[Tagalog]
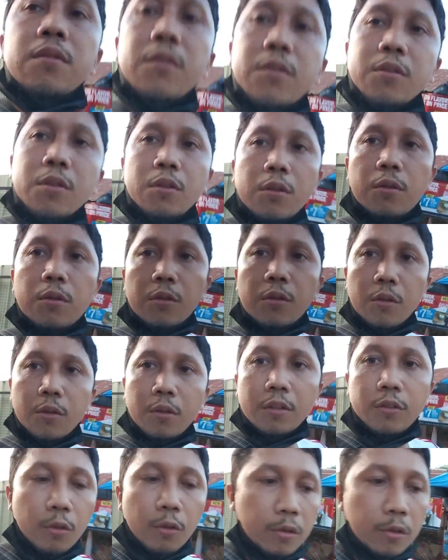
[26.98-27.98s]
So
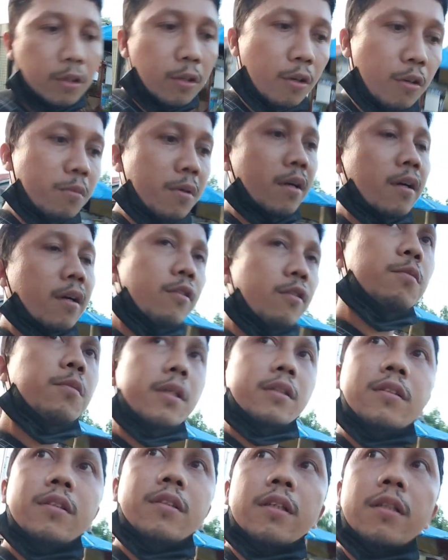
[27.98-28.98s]
ato na ako mga kauban
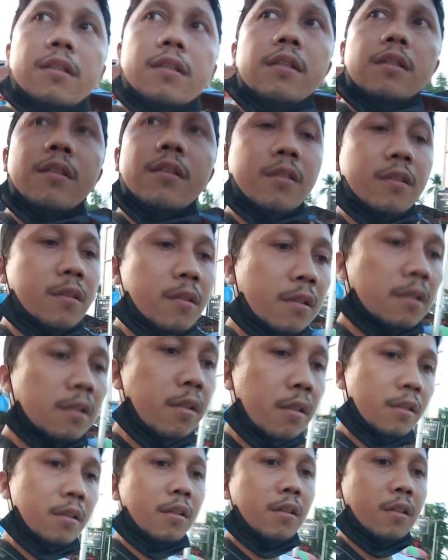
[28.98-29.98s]
kay
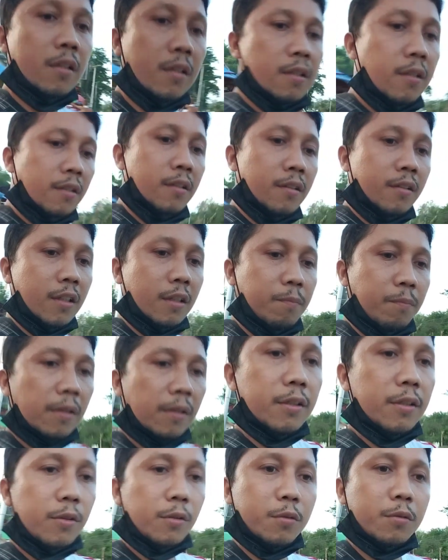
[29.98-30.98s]

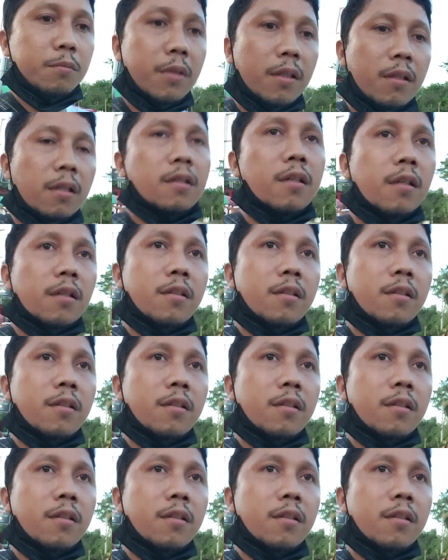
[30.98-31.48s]
magpalit og mga